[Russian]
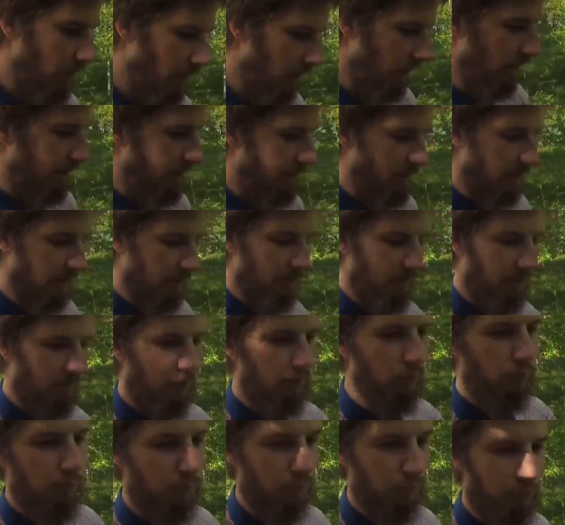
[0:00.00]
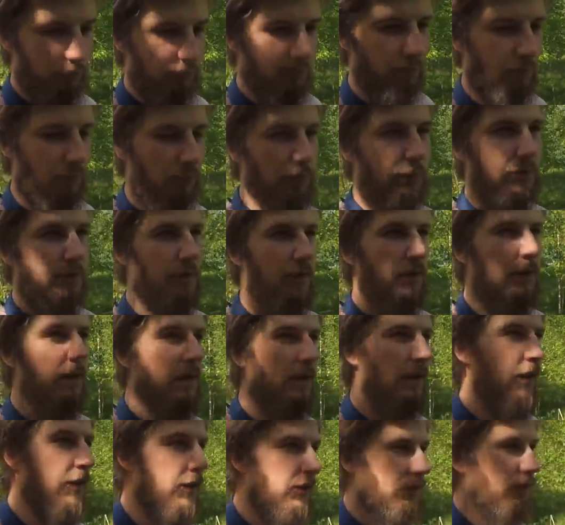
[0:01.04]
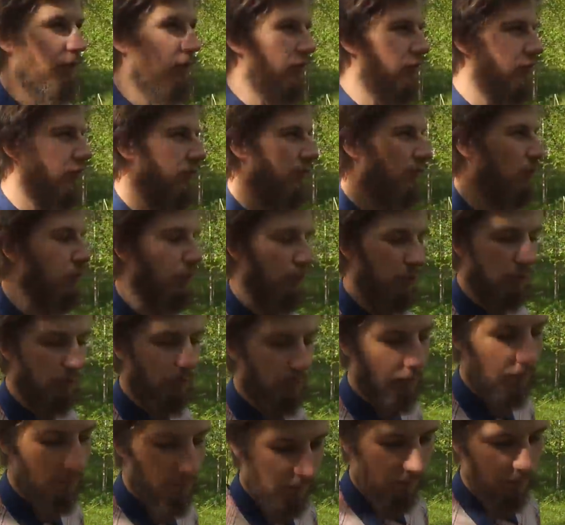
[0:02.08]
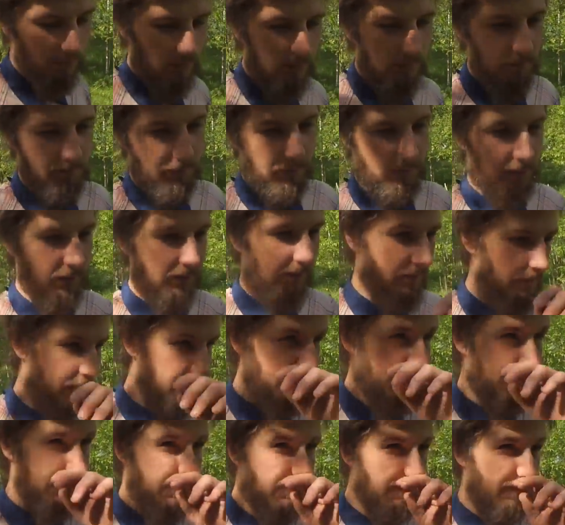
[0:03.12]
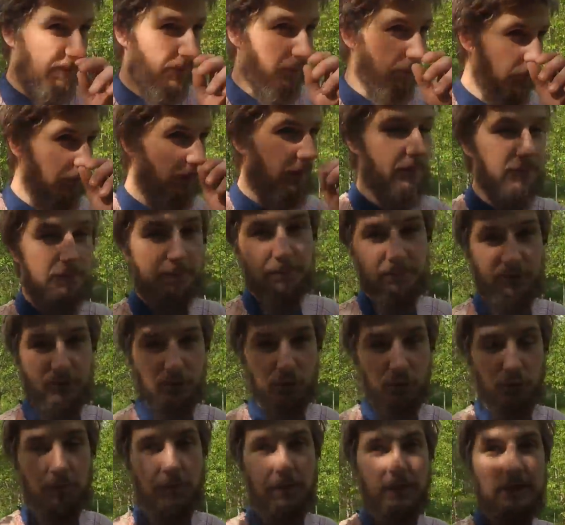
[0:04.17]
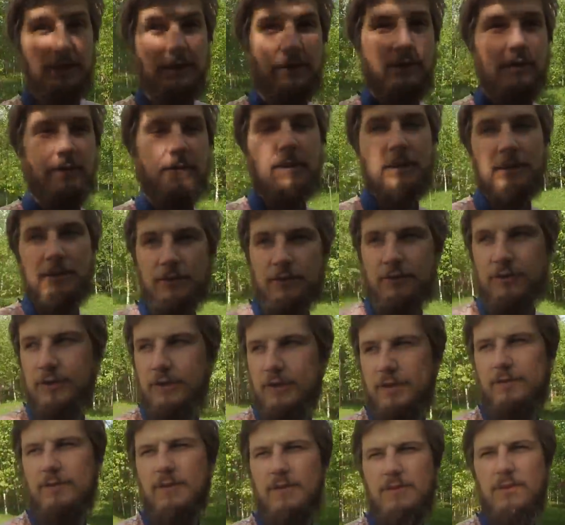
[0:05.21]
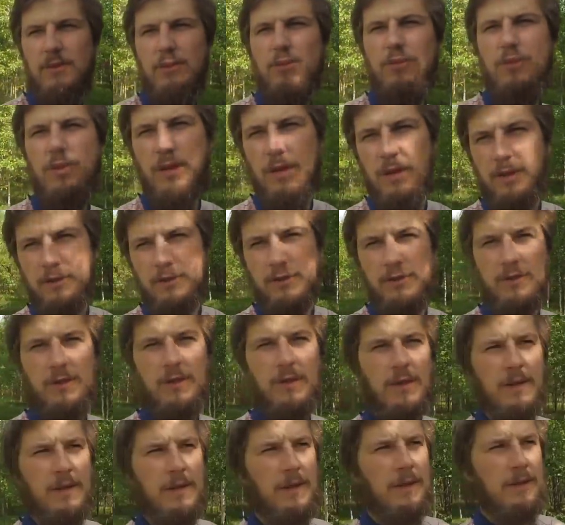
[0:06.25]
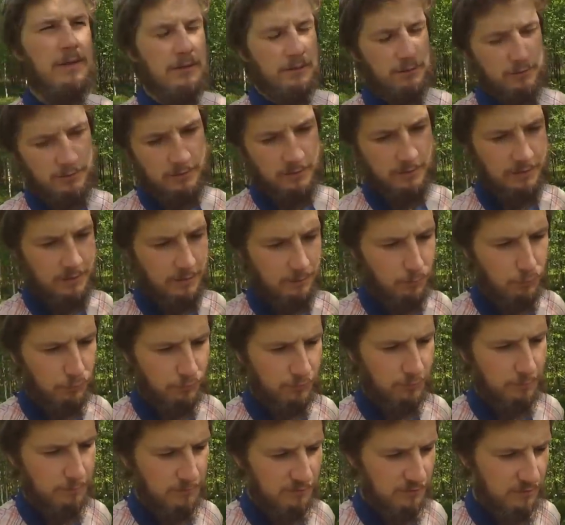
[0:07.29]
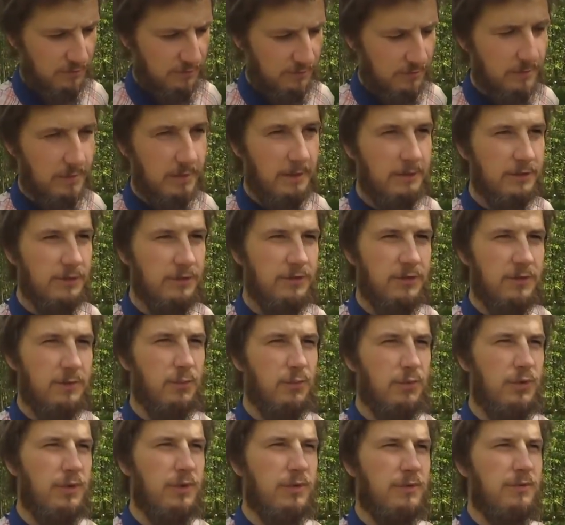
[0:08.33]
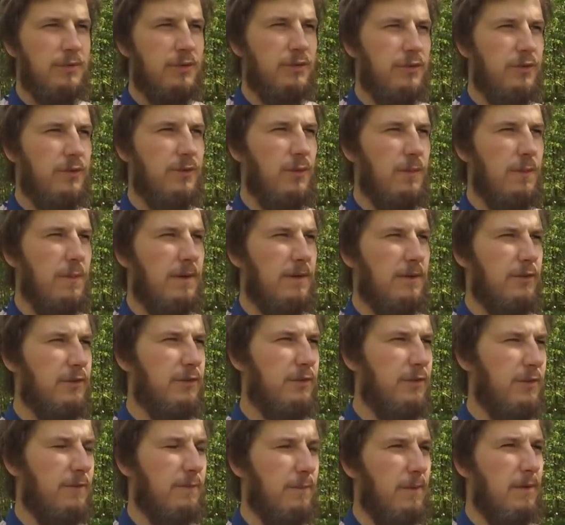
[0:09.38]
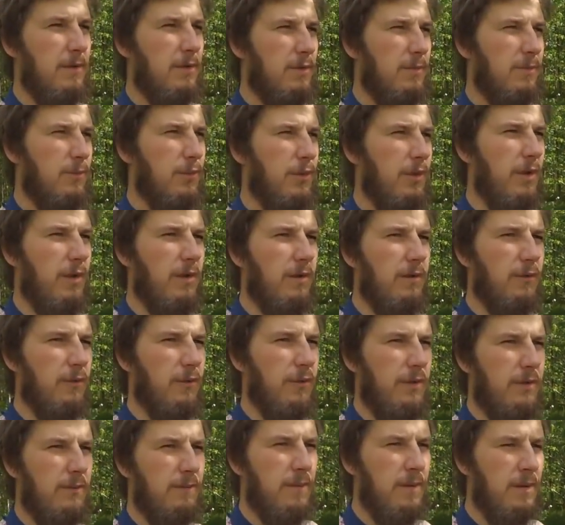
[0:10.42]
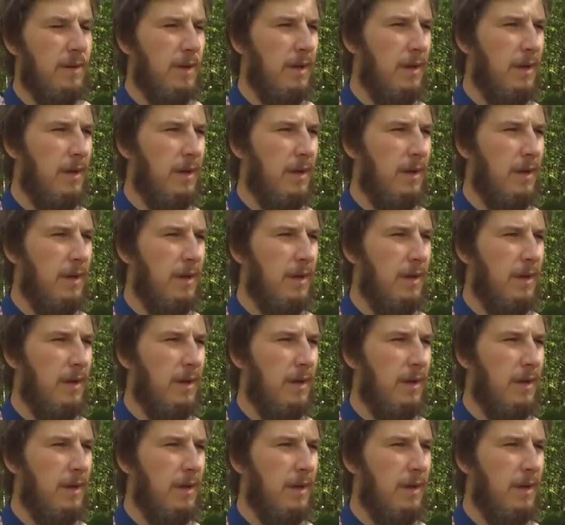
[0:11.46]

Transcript: Они там свою пусть выводят свящевую, пока но ну, а все равно мои те маточники выведутся раньше. Точнее, они будут запечатаны раньше, чем у них свящевой маточник. Поэтому я его им